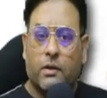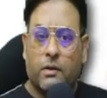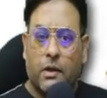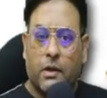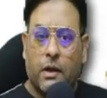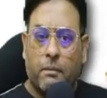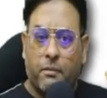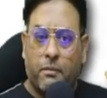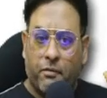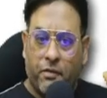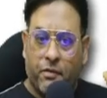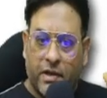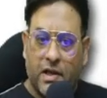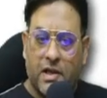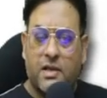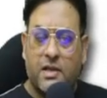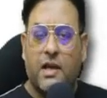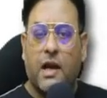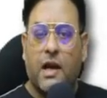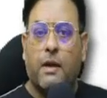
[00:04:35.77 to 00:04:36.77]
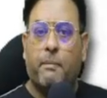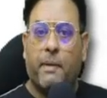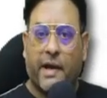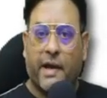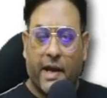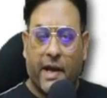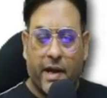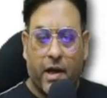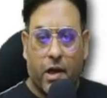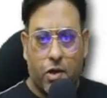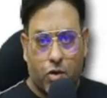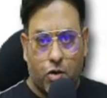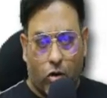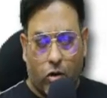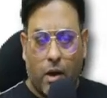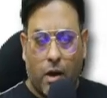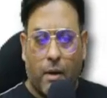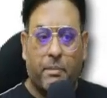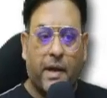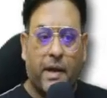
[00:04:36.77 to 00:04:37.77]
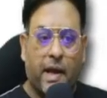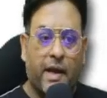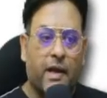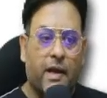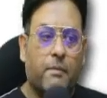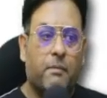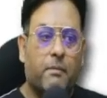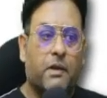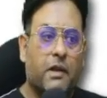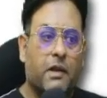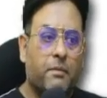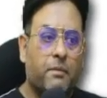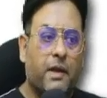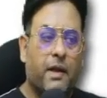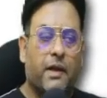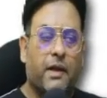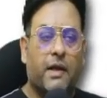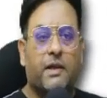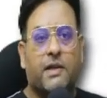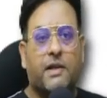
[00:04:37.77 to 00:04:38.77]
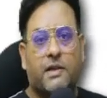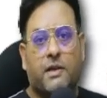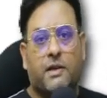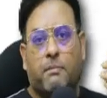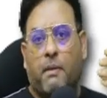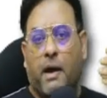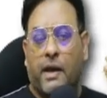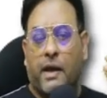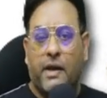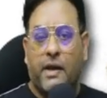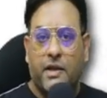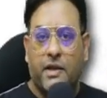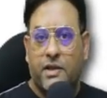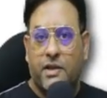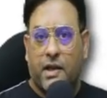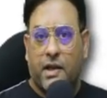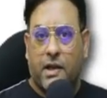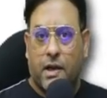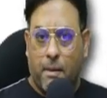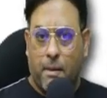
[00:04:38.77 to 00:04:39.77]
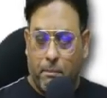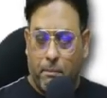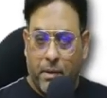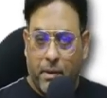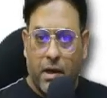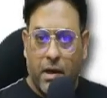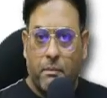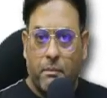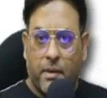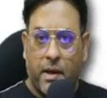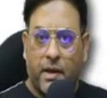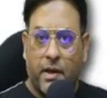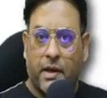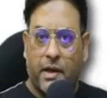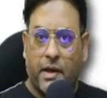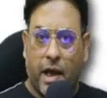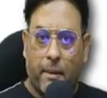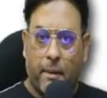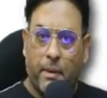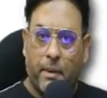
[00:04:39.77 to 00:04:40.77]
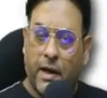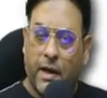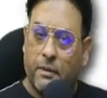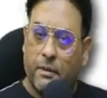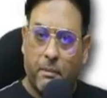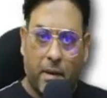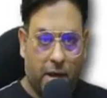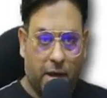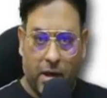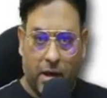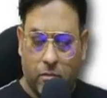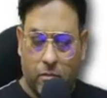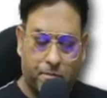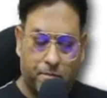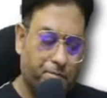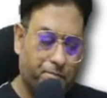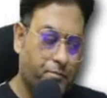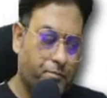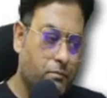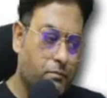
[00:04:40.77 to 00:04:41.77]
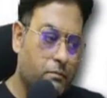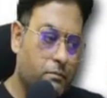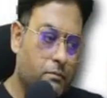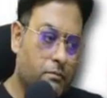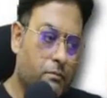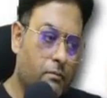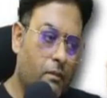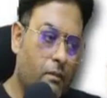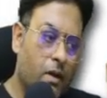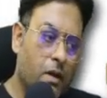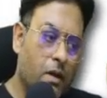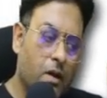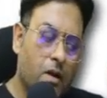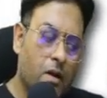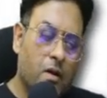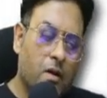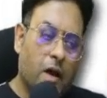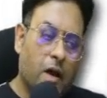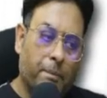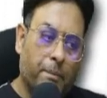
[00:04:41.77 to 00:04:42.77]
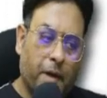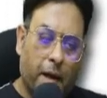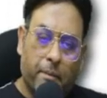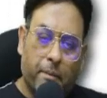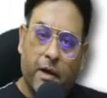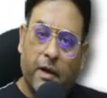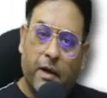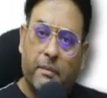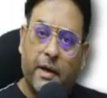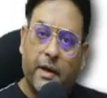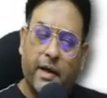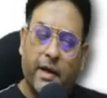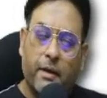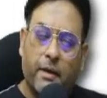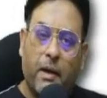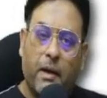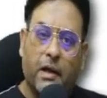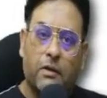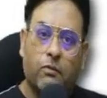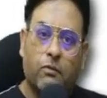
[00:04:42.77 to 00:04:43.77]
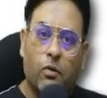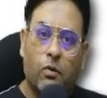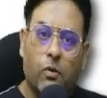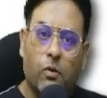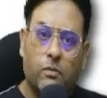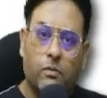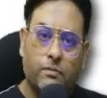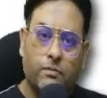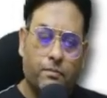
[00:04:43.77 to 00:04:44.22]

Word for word: मतलब विथ स्टैंड मैकेनिकल शॉक अब कहने का मतलब ये है कि जैसे मान लीजिए कंपनी में टैबलेट बनी अब टैबलेट बनने के बाद वो